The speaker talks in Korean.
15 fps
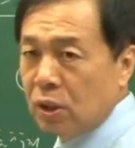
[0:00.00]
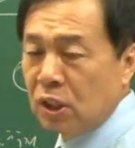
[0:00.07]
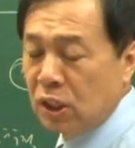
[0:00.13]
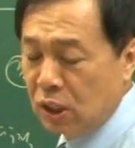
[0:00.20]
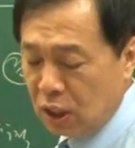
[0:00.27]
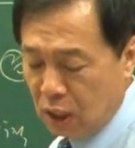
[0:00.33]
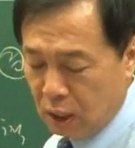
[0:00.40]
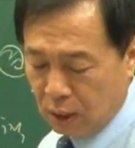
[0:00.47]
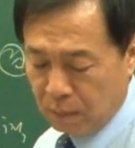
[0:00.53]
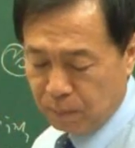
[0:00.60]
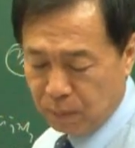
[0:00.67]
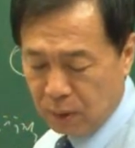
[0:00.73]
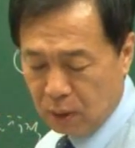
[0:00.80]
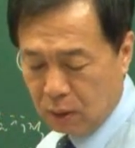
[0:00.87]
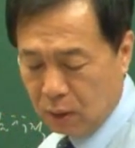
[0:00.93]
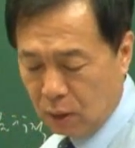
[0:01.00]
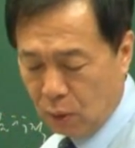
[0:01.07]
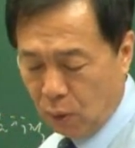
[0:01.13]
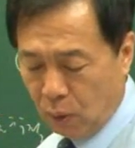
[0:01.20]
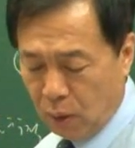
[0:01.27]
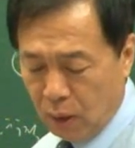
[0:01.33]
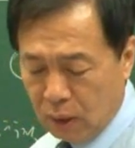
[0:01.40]
지질
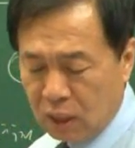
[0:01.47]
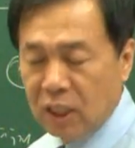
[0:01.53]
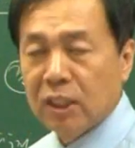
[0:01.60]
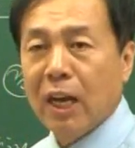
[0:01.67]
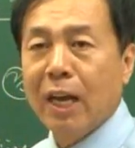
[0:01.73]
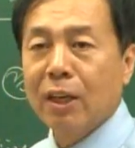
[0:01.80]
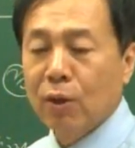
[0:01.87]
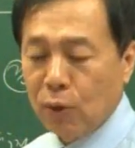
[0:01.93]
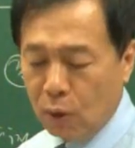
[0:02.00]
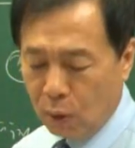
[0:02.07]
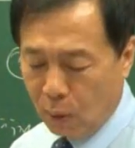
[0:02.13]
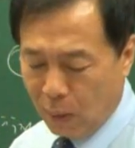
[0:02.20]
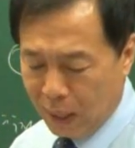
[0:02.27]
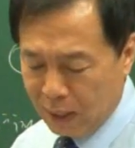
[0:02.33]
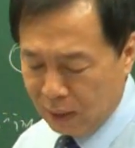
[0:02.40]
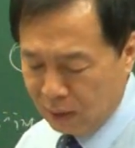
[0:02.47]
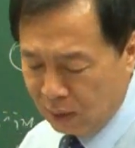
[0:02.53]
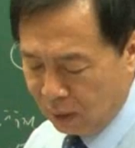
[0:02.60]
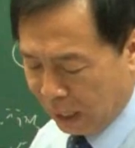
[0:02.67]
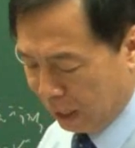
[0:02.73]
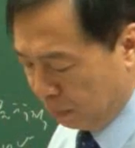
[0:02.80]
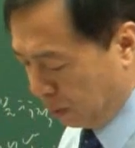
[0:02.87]
그리고 기상 이런 것과 관련 있는
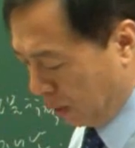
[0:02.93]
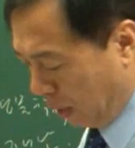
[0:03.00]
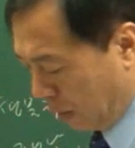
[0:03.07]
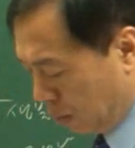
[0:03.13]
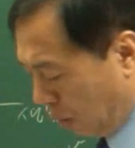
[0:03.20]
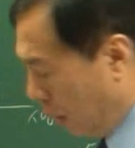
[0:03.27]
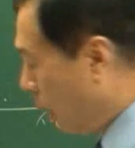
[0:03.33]
거 아닙니까? 그래서